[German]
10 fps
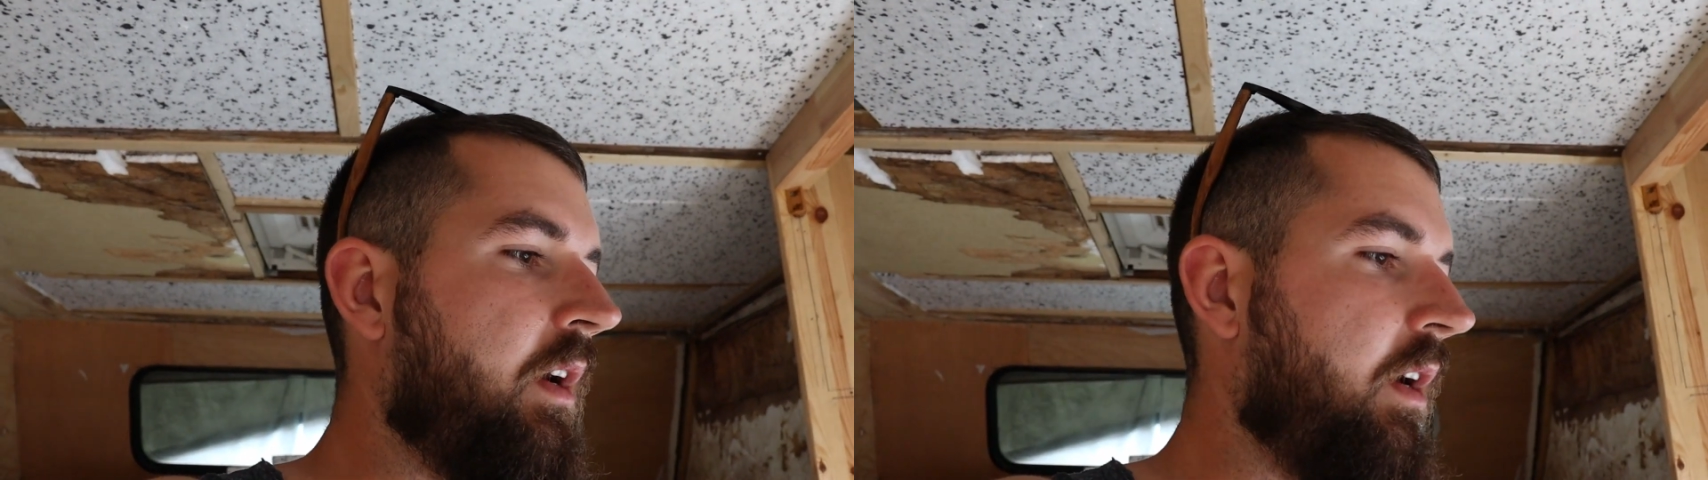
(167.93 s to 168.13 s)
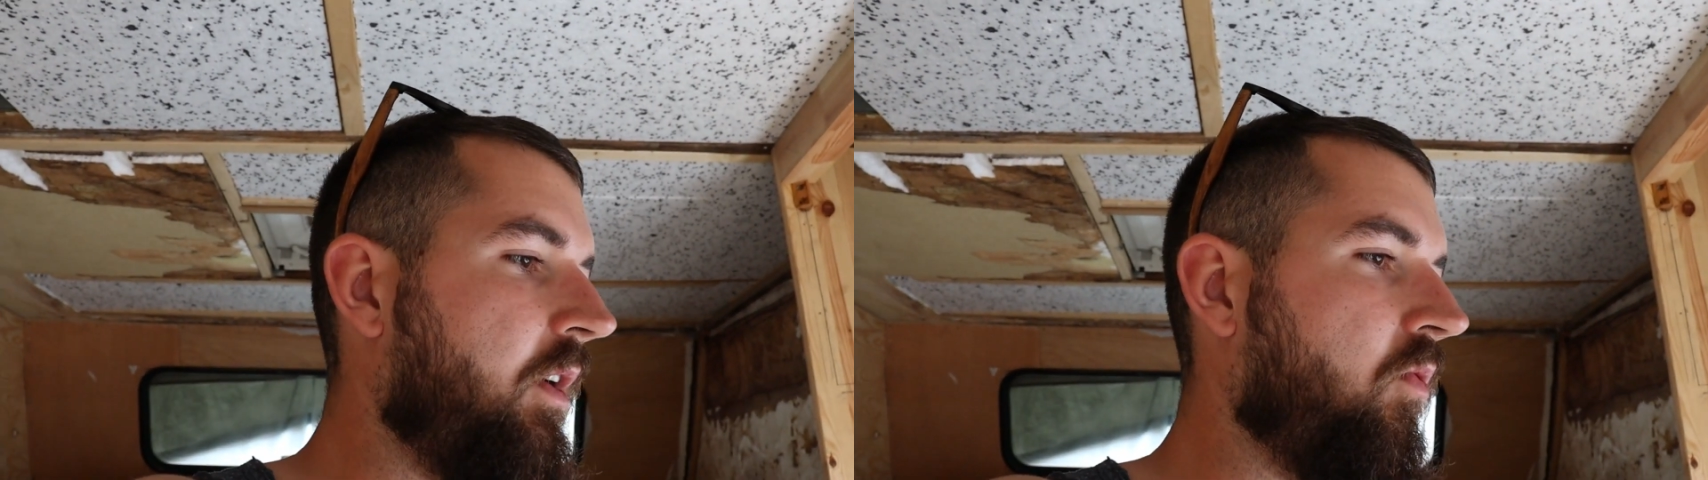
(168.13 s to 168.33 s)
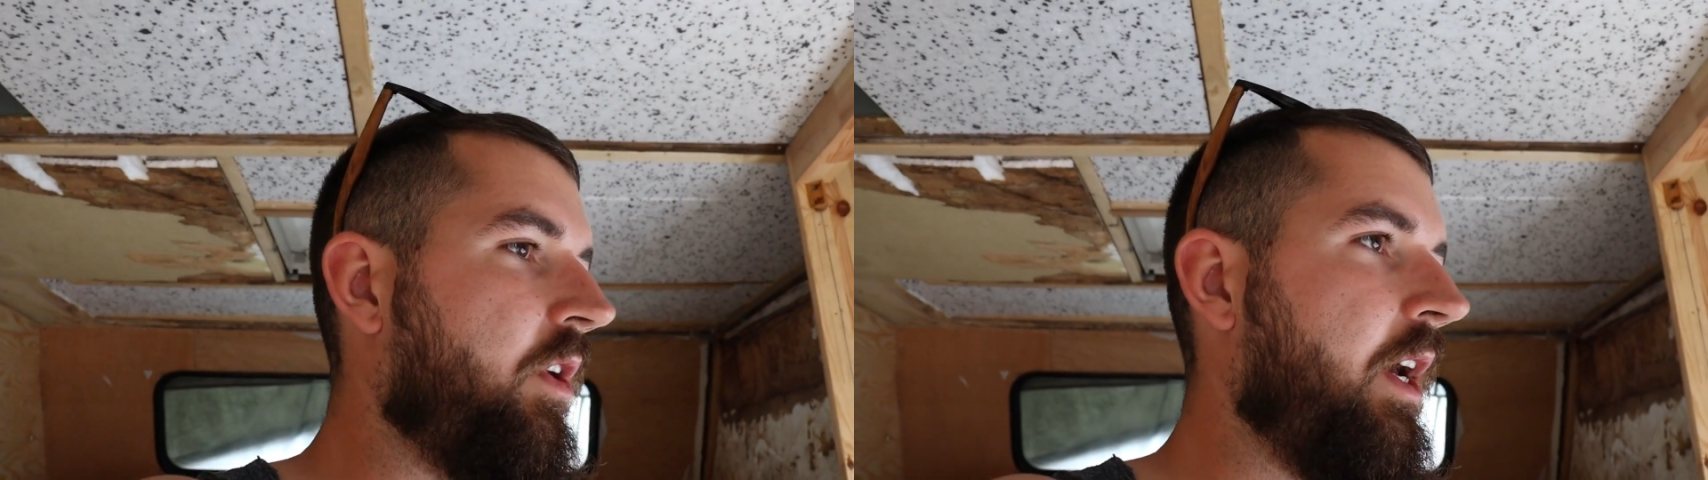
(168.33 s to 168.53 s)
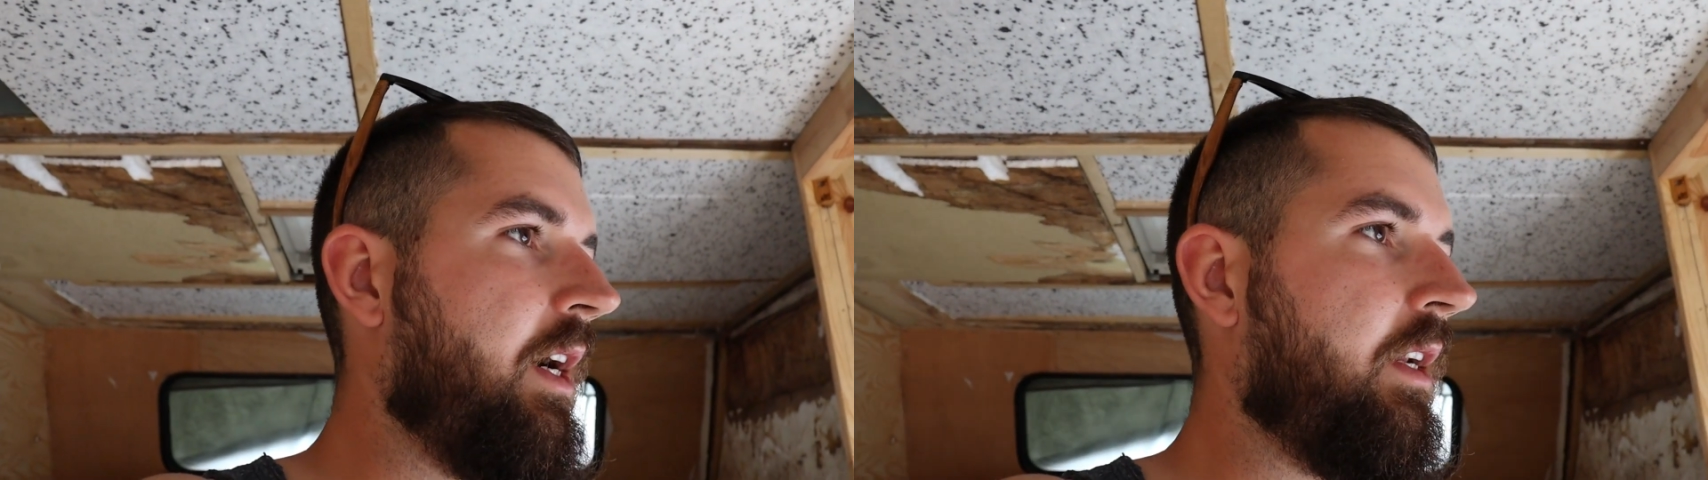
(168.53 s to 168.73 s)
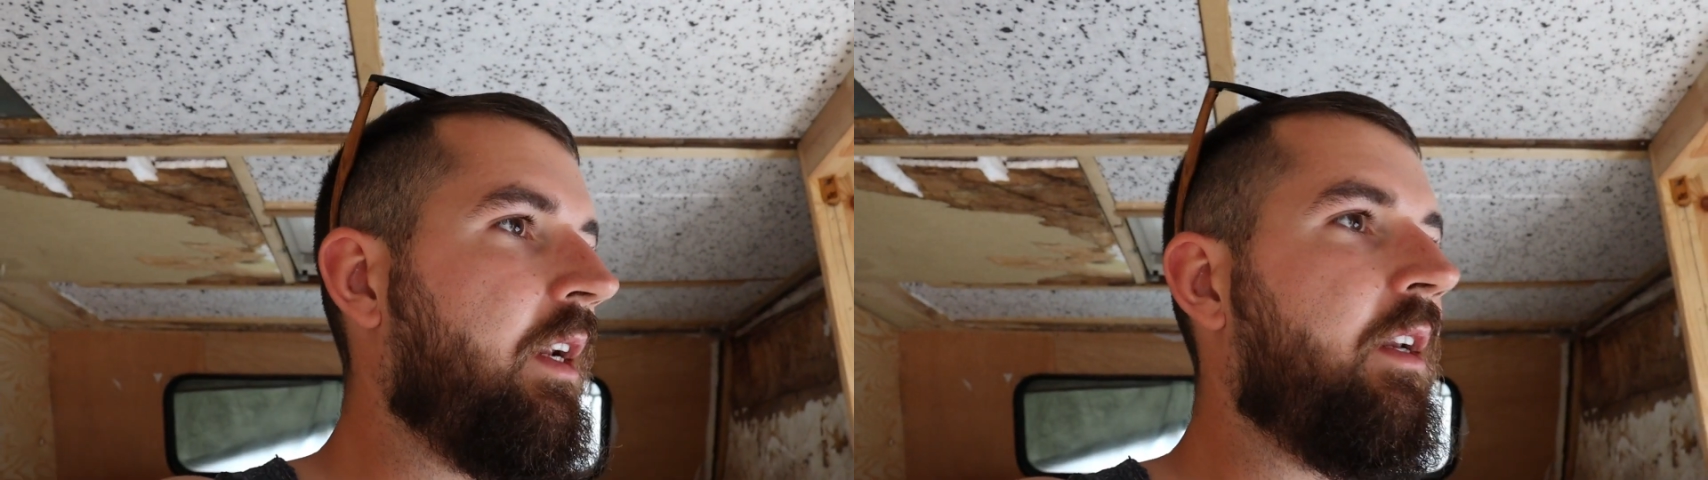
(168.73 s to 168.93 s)
Äh, und
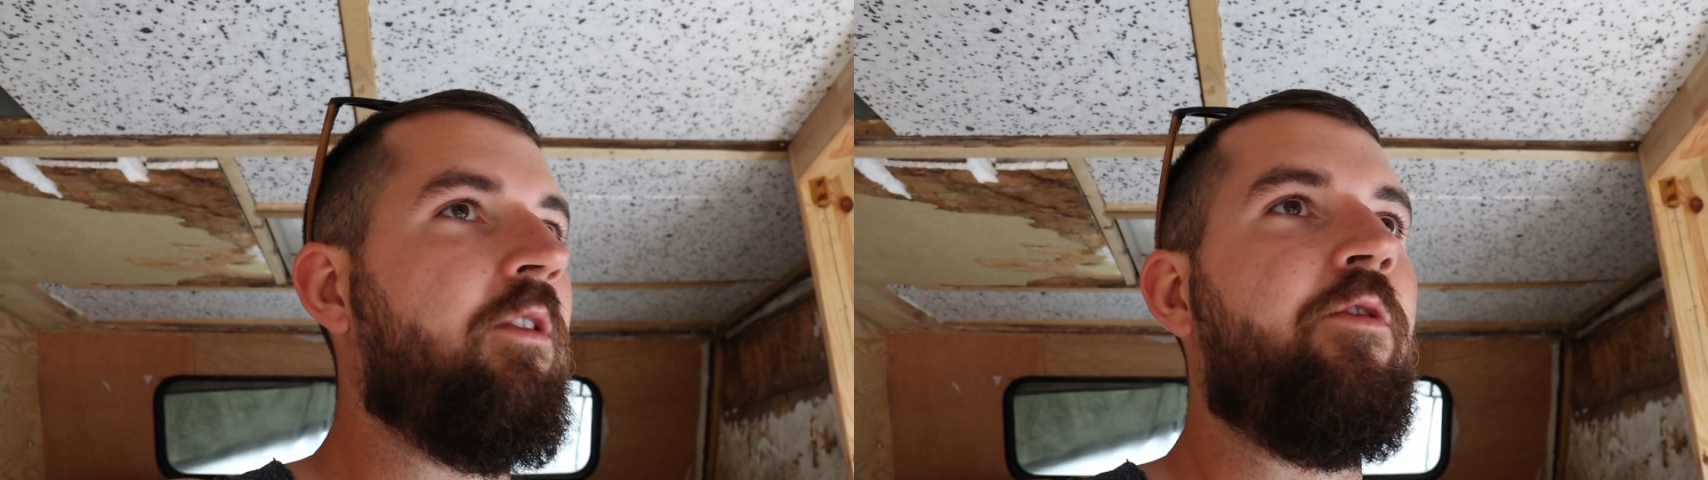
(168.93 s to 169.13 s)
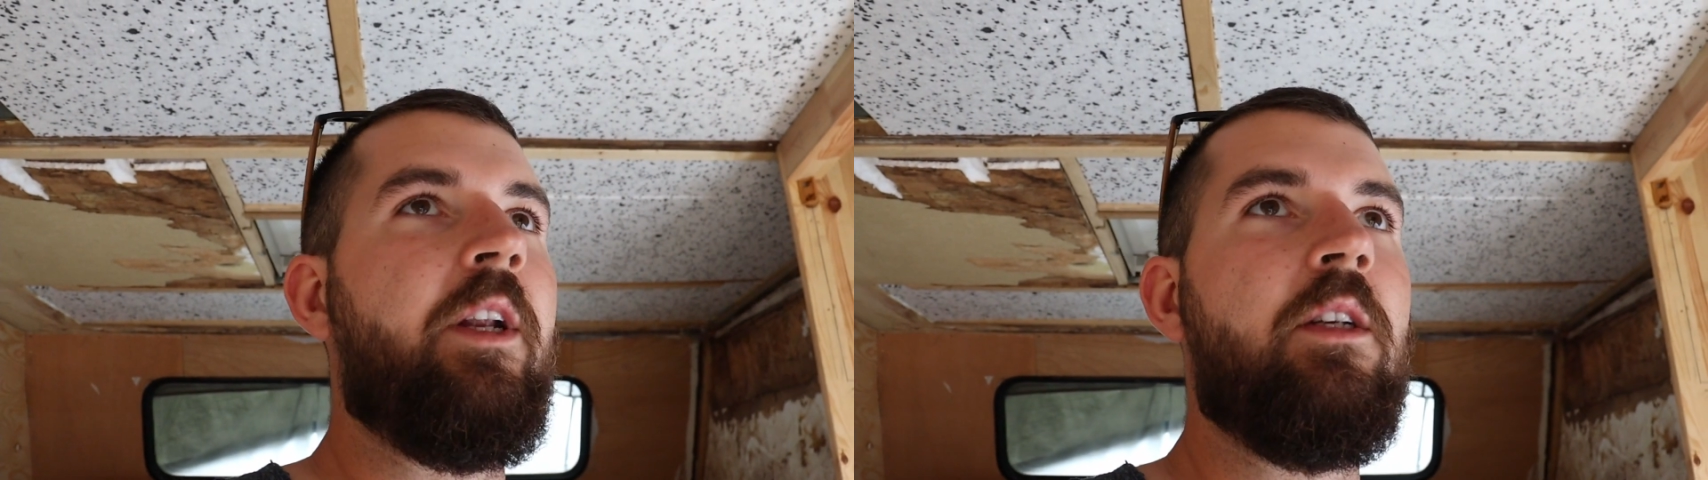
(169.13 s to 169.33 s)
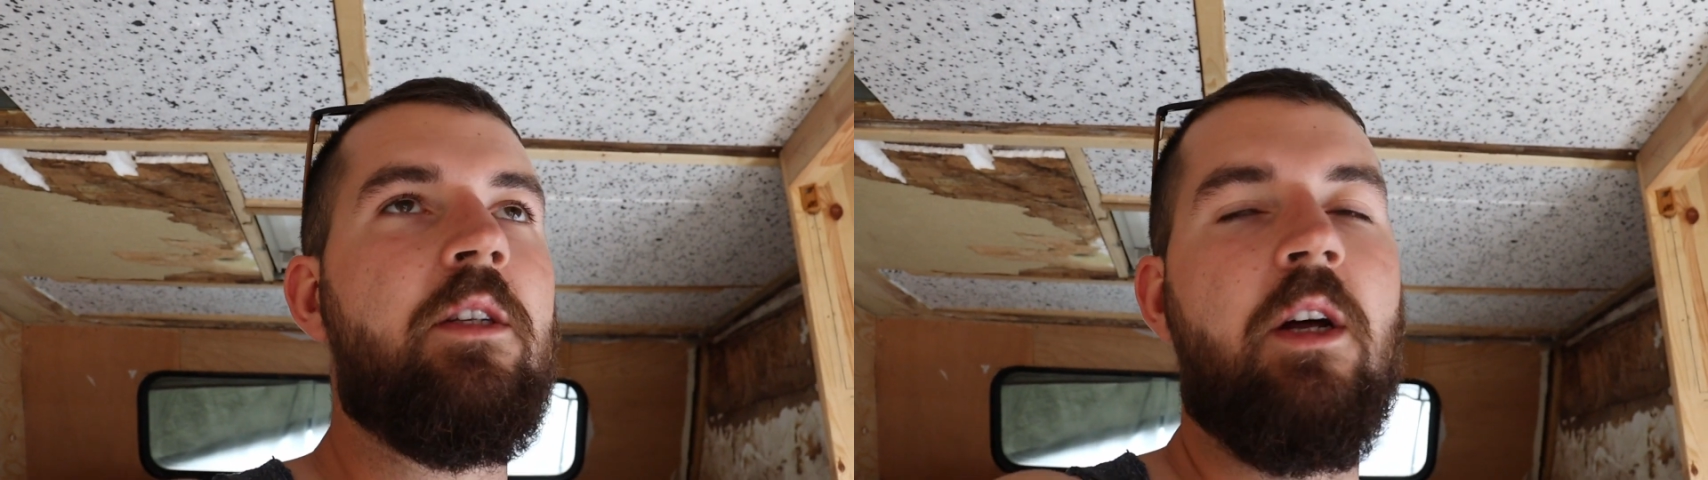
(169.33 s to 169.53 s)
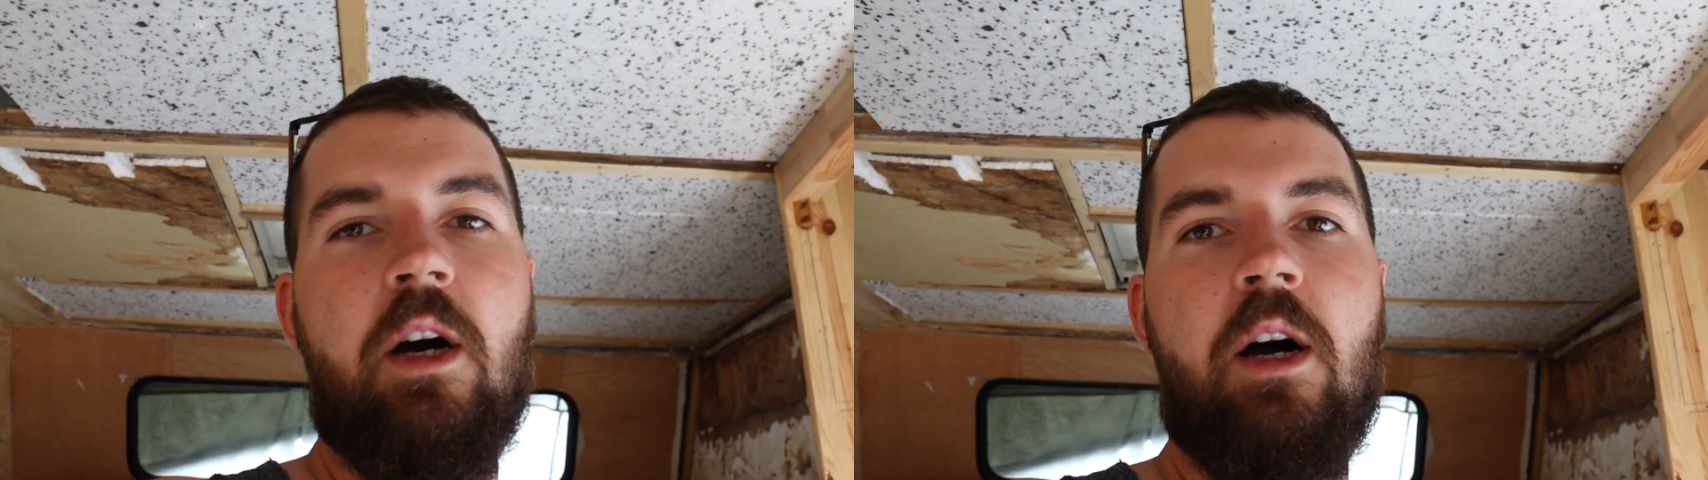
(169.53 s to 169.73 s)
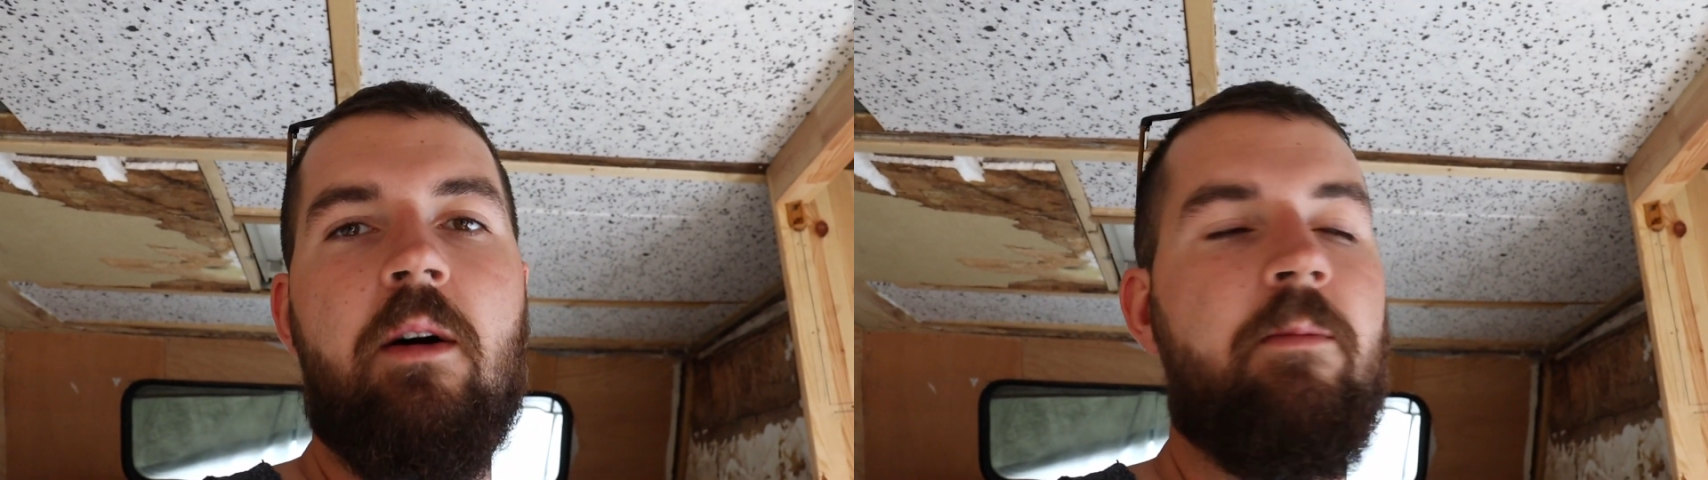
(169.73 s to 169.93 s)
der hat dann den
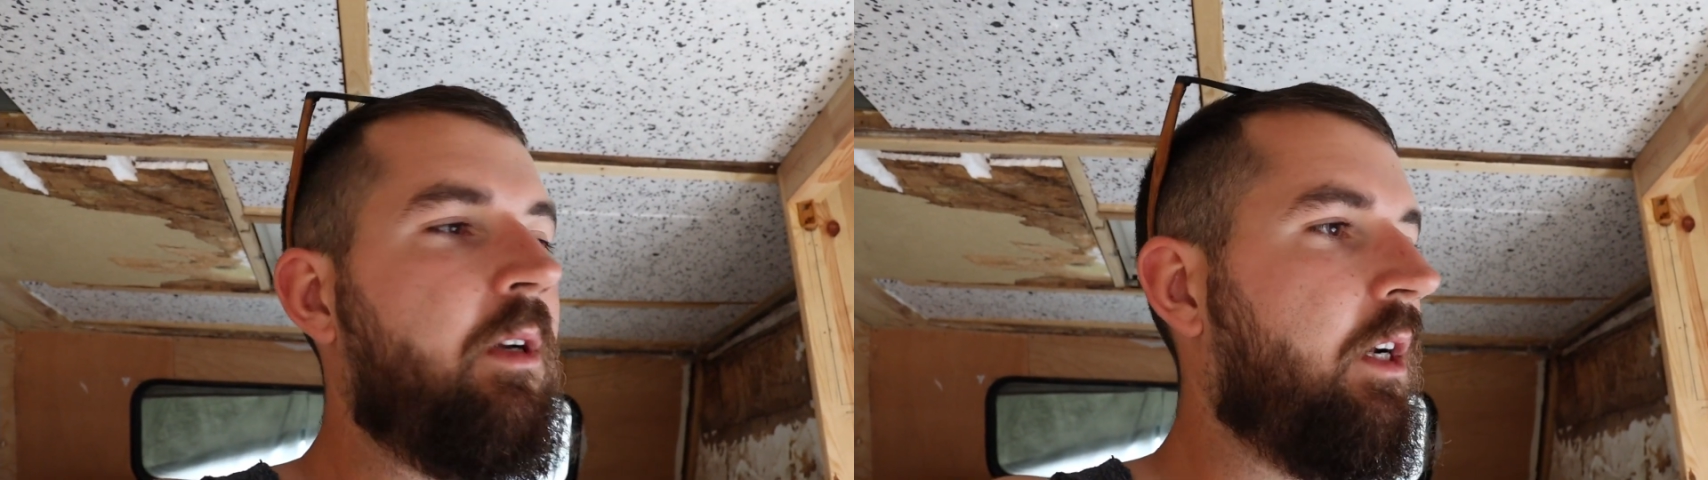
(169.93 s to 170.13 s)
Fensterrahmen,